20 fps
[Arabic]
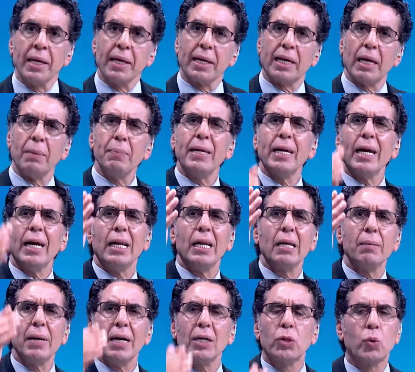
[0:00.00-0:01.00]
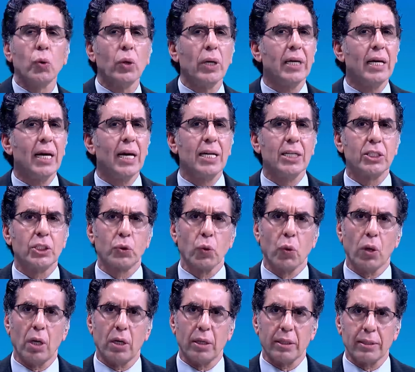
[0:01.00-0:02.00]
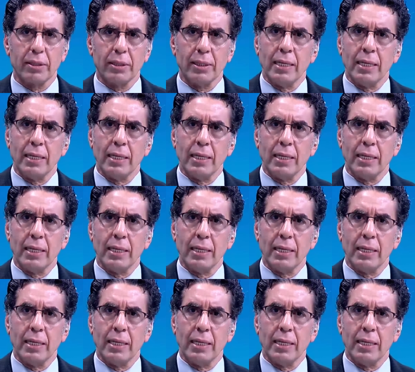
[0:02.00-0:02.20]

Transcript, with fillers: جميع اللي ماتوا عيال الصغار